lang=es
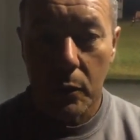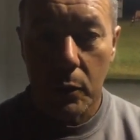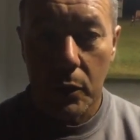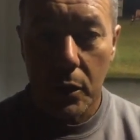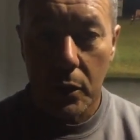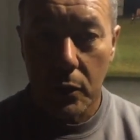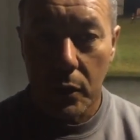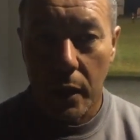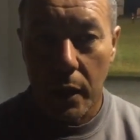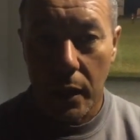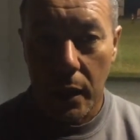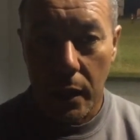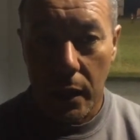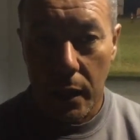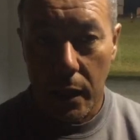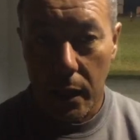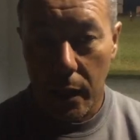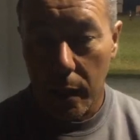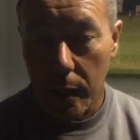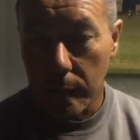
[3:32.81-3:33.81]
acuerdo
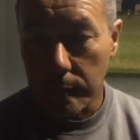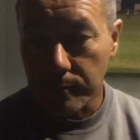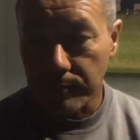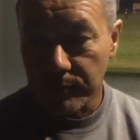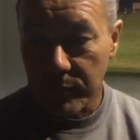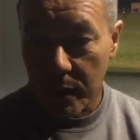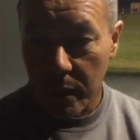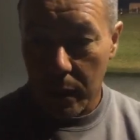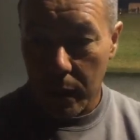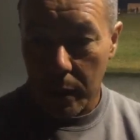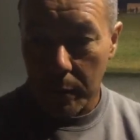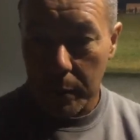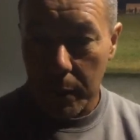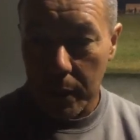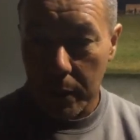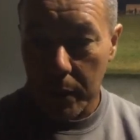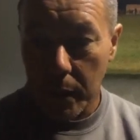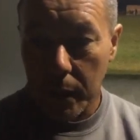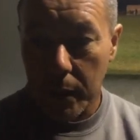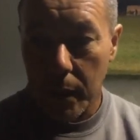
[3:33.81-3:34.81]
al
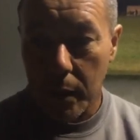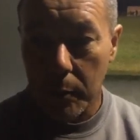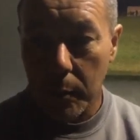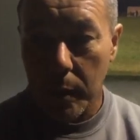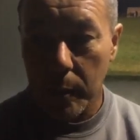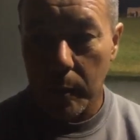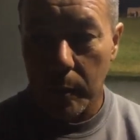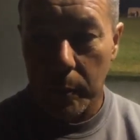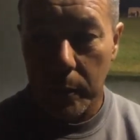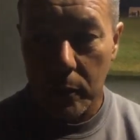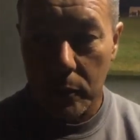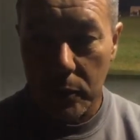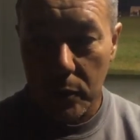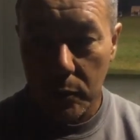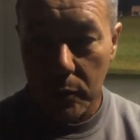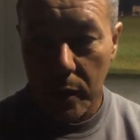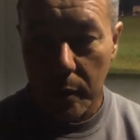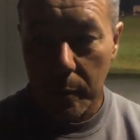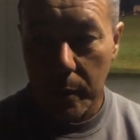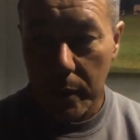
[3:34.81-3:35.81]
plantel que armemos, pero
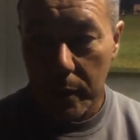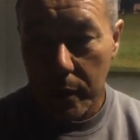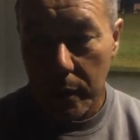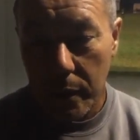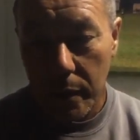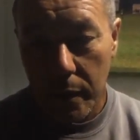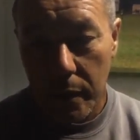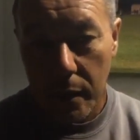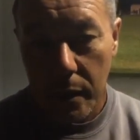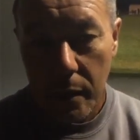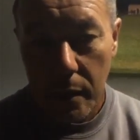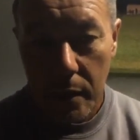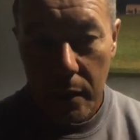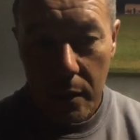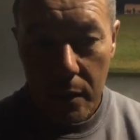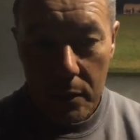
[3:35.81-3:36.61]
seguramente